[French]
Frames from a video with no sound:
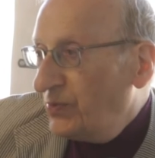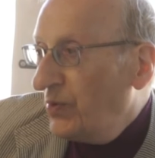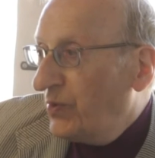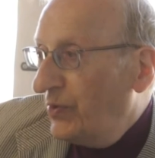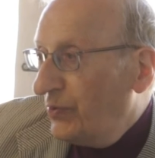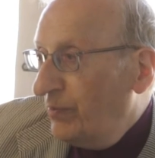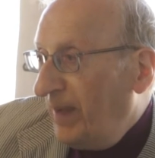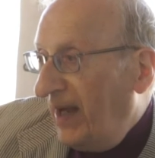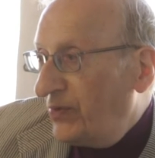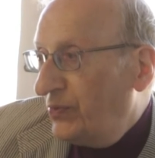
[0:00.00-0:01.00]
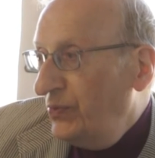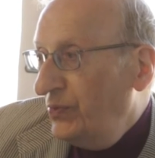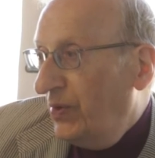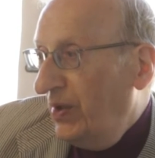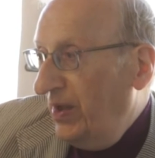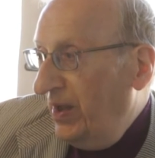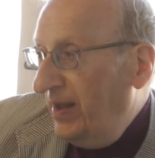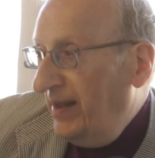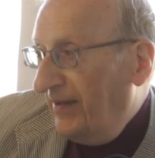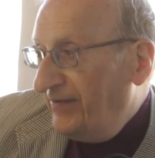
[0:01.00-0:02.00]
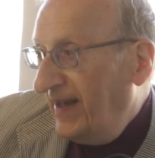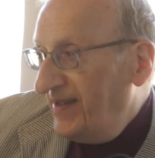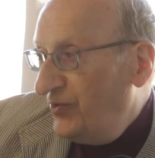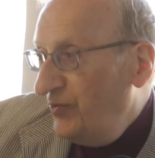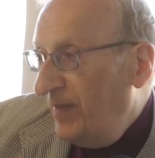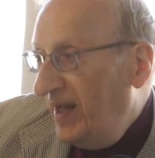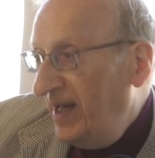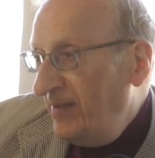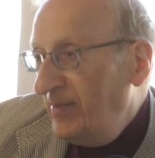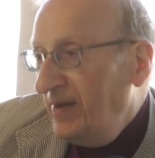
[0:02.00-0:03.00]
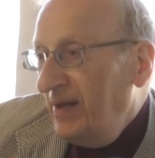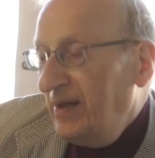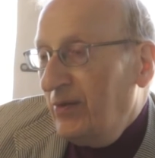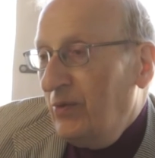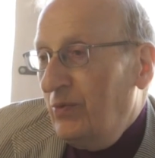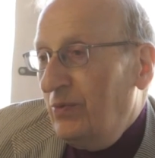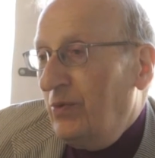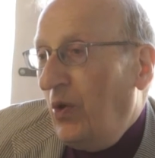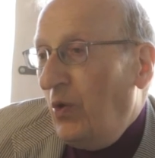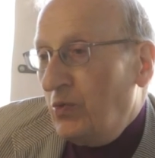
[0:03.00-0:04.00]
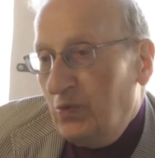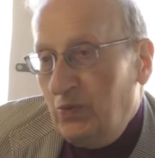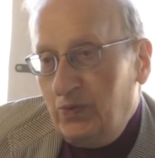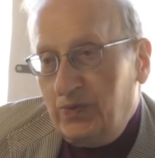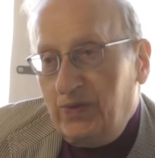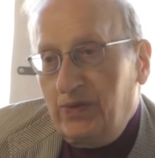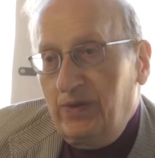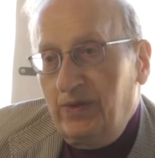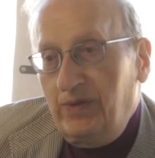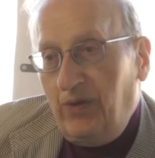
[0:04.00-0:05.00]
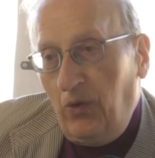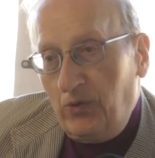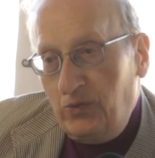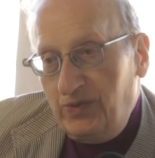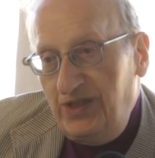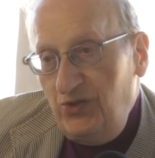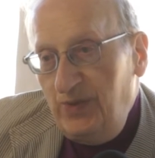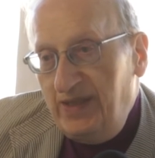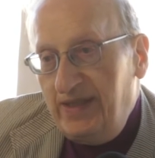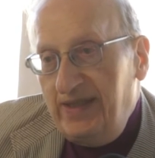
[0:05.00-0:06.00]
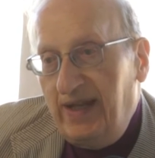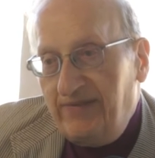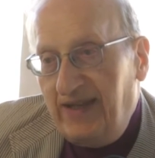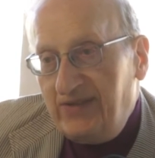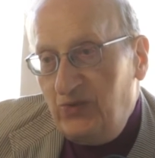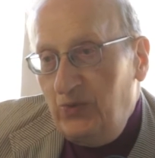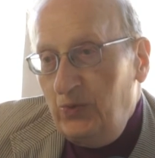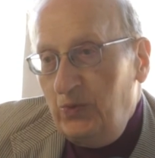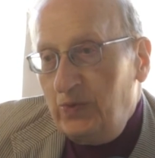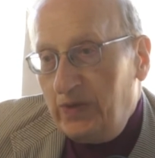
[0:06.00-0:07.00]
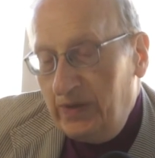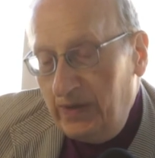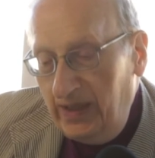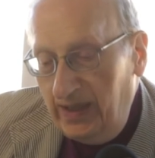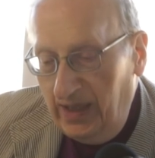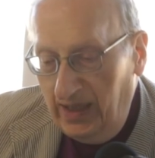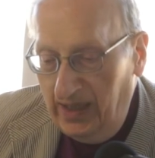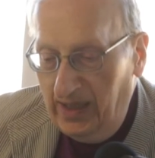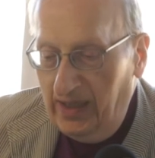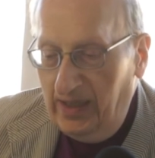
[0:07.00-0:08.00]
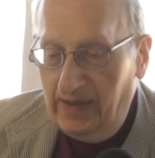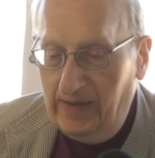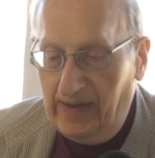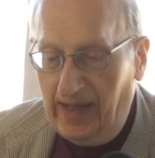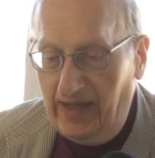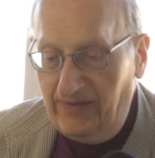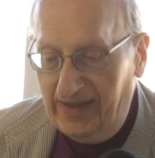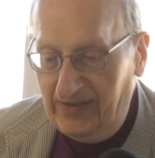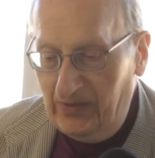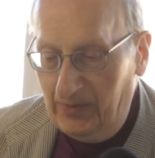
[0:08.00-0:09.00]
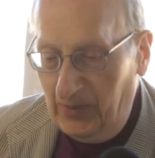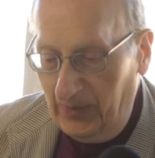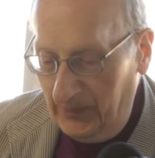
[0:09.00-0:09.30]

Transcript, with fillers: que quand on parcourt la face du même, on rencontre en continuité la face de l'autre et euh, inversement.